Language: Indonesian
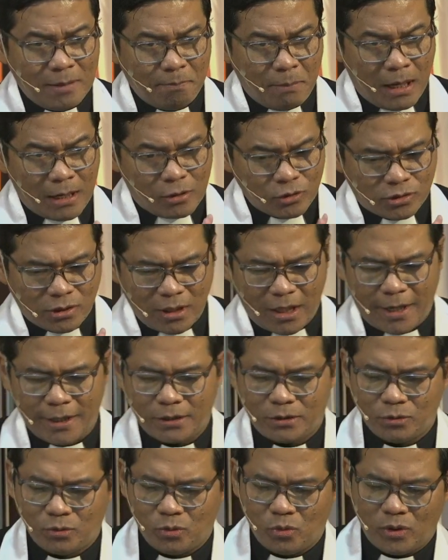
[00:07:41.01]
baru setelah
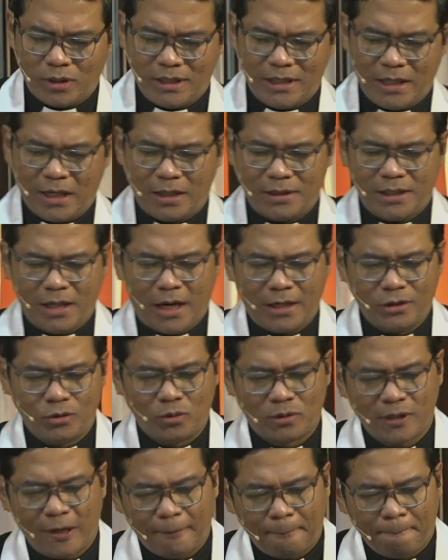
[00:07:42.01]
itu dia
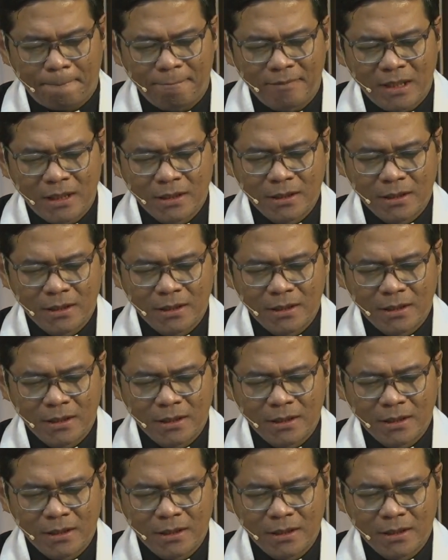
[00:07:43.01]
dihanyutkan.